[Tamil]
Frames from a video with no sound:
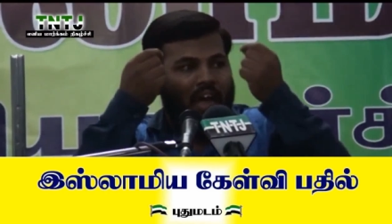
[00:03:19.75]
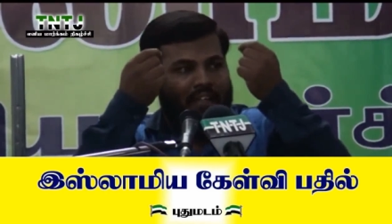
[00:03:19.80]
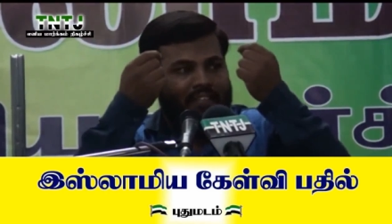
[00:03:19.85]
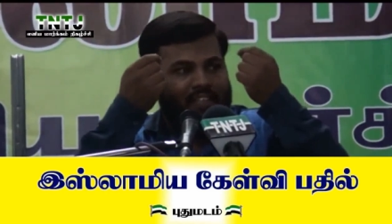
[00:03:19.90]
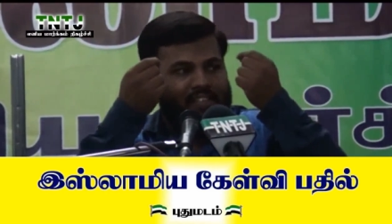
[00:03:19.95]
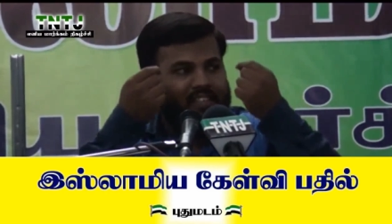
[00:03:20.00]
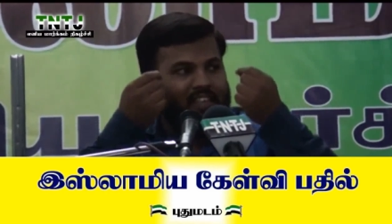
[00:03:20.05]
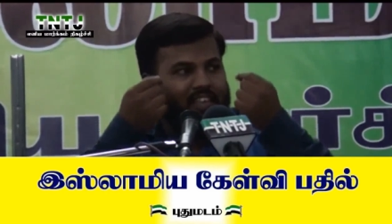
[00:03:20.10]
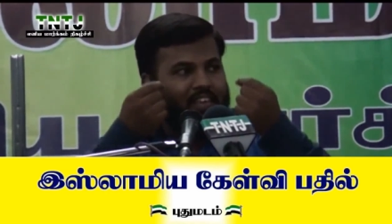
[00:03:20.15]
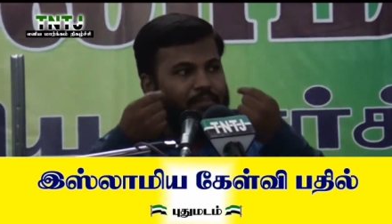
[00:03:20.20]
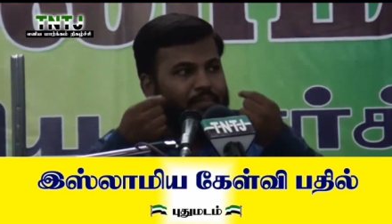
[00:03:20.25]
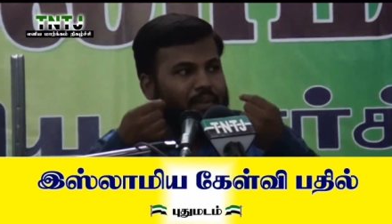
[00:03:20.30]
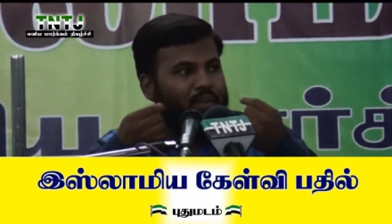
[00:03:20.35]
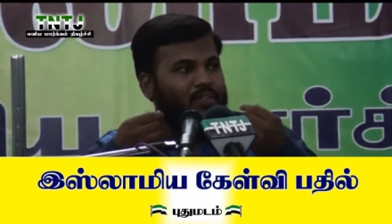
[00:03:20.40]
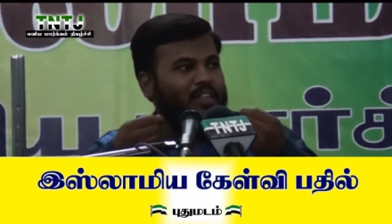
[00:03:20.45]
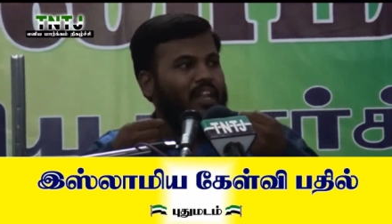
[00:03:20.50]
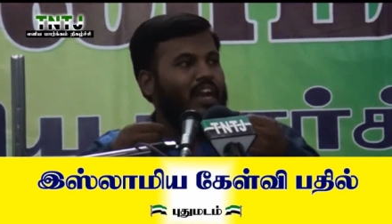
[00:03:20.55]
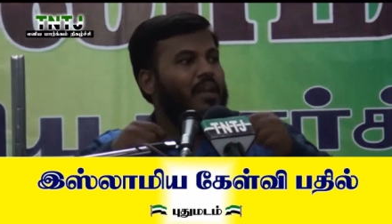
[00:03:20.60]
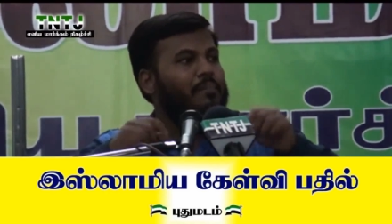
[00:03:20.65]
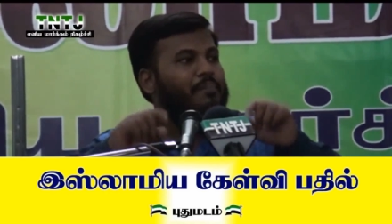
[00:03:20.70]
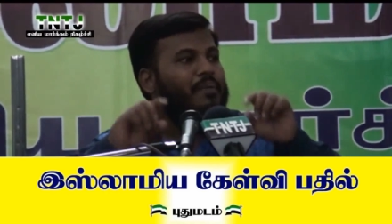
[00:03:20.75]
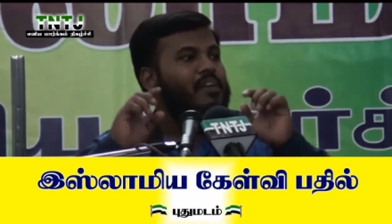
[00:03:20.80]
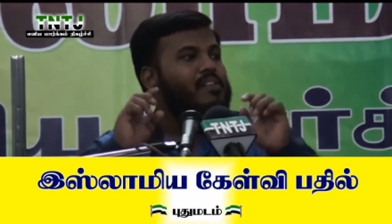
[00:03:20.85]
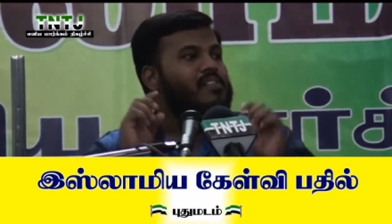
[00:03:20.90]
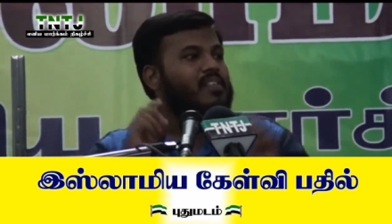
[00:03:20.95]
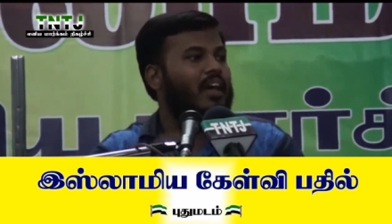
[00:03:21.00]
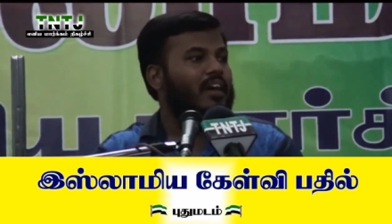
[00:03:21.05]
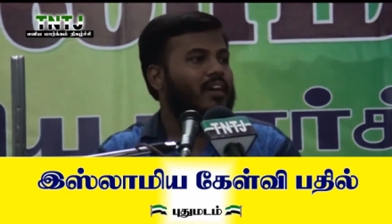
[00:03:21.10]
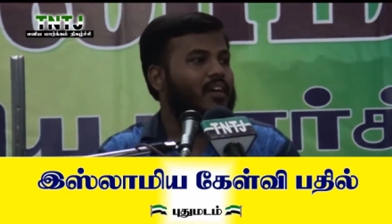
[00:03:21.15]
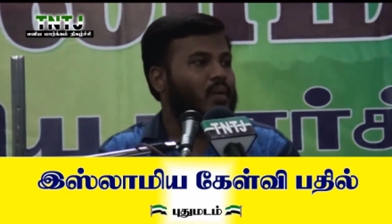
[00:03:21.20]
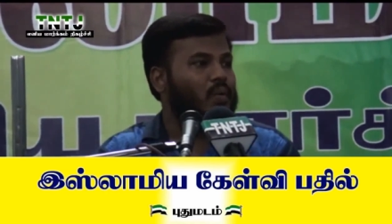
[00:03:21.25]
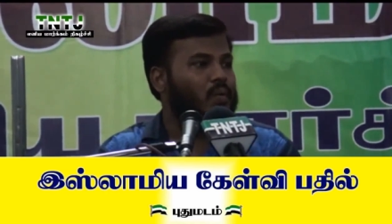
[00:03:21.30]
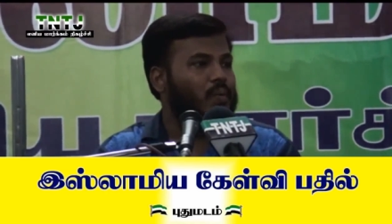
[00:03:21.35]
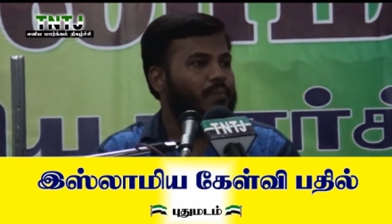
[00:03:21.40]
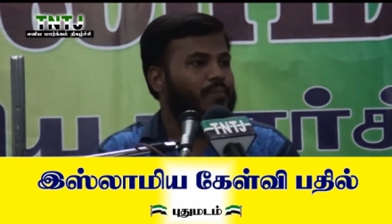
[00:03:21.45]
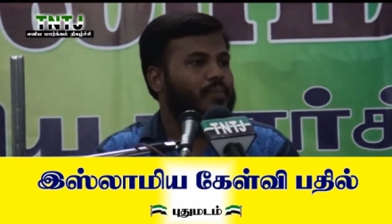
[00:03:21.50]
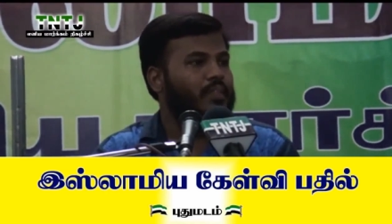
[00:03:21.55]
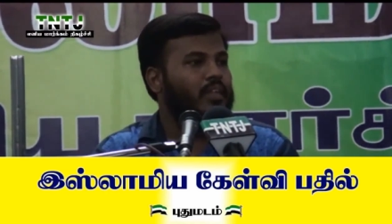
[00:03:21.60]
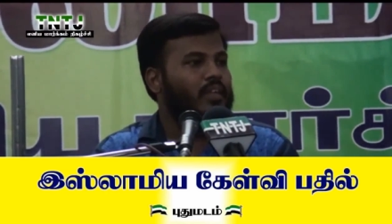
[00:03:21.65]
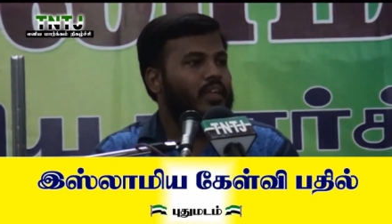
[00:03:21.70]
அந்த சிங்கப்பல் வந்து நல்ல பெருசாக
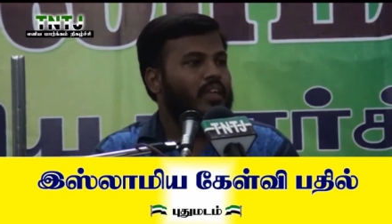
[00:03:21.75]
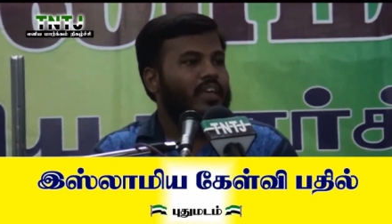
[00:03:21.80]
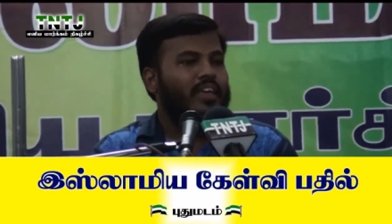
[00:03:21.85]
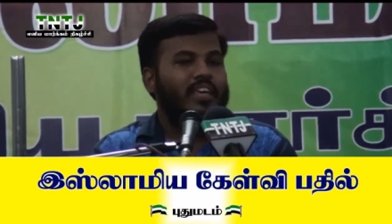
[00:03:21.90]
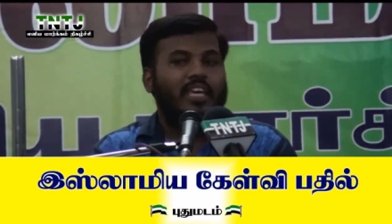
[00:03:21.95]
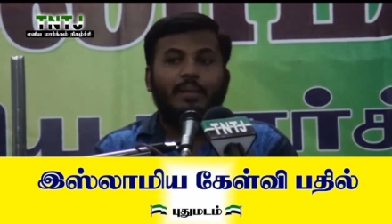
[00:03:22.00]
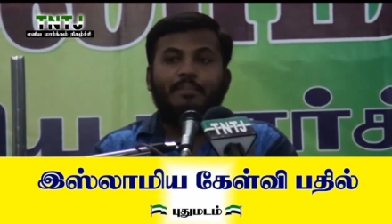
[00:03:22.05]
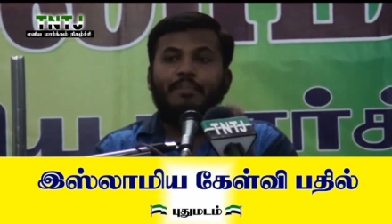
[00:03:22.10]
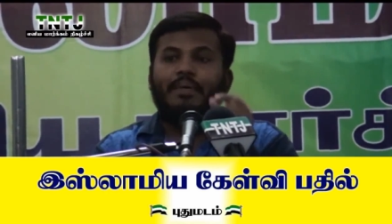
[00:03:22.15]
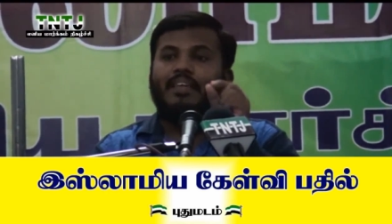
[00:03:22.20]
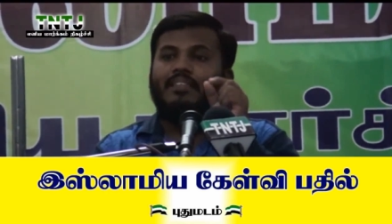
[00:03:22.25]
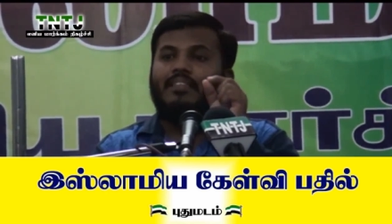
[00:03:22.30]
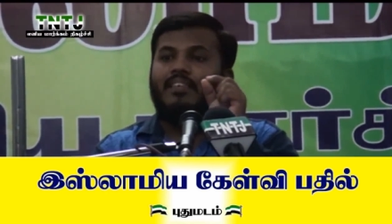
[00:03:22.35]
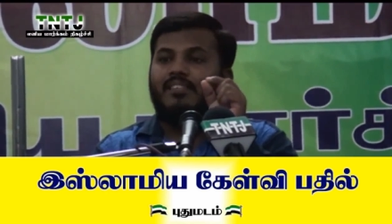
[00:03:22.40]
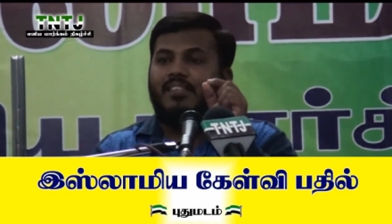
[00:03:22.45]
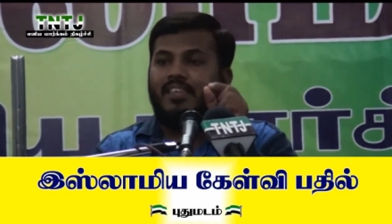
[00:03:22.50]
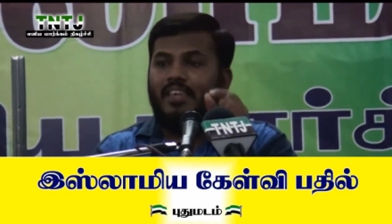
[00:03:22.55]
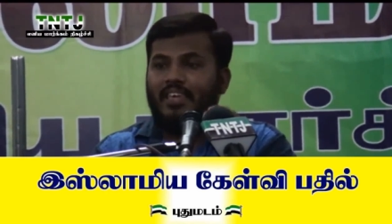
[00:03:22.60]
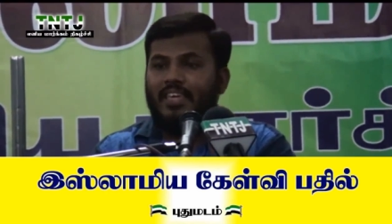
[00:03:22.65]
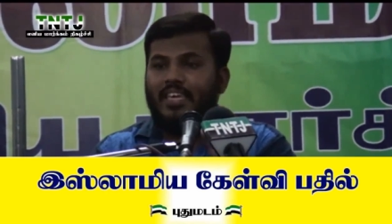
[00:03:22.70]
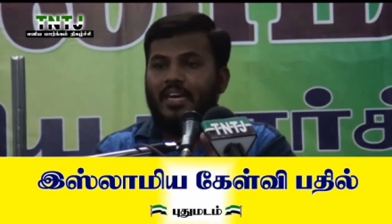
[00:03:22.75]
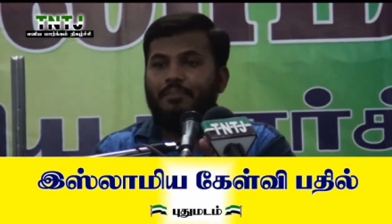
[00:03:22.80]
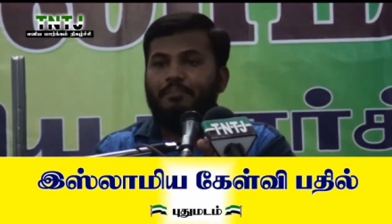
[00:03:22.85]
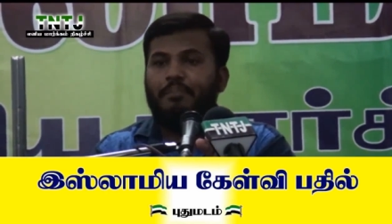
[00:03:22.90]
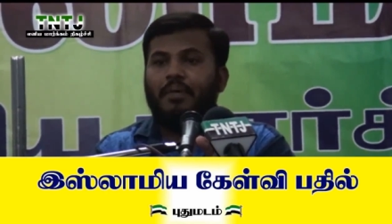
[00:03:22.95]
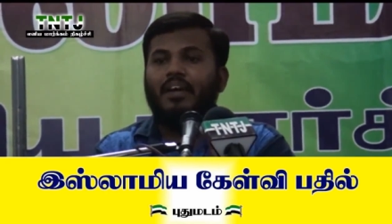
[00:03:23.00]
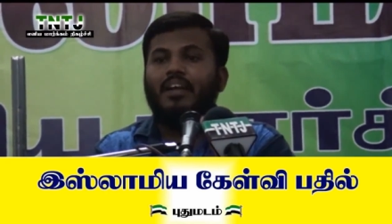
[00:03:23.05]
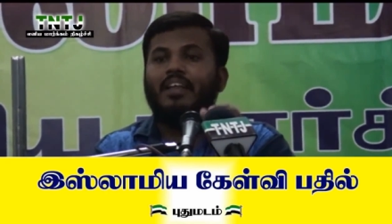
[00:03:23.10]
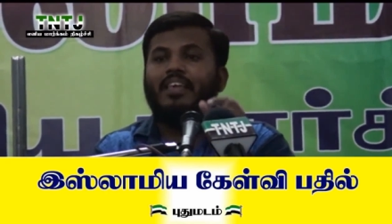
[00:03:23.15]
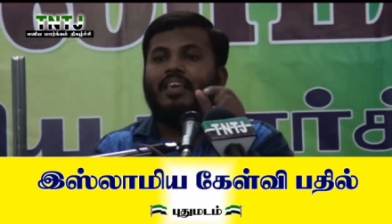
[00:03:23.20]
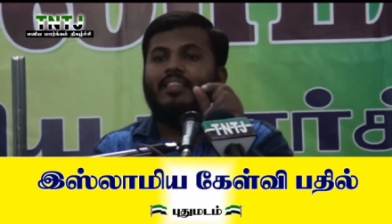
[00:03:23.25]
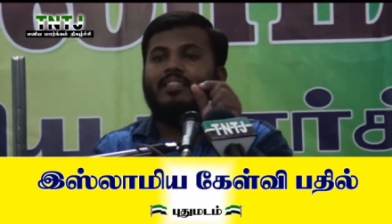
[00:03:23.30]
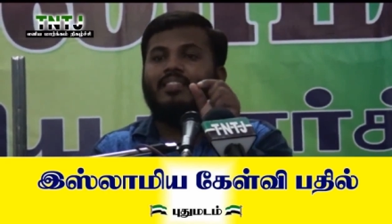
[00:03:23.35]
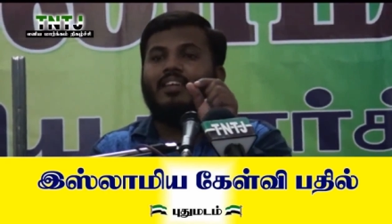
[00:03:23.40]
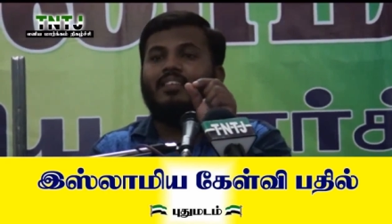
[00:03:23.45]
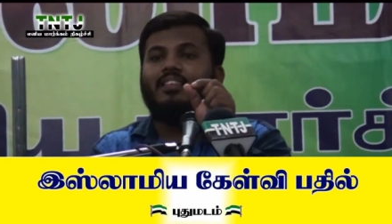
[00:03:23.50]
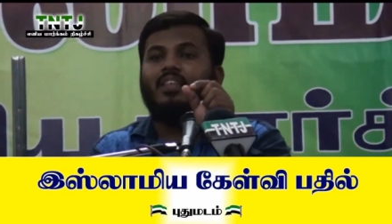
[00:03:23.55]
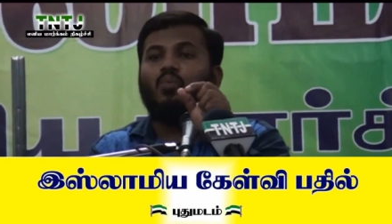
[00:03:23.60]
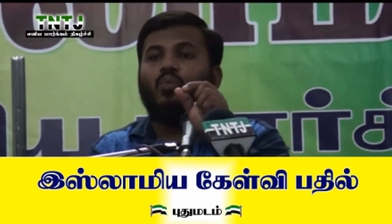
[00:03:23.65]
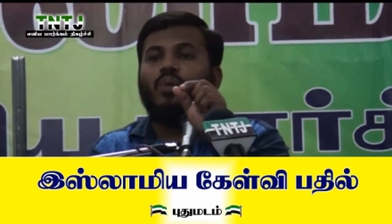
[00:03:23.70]
இருக்கும் இப்படி இந்த சிங்கப்பல்
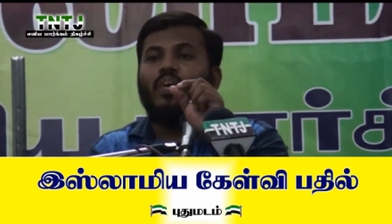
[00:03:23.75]
எந்தெந்த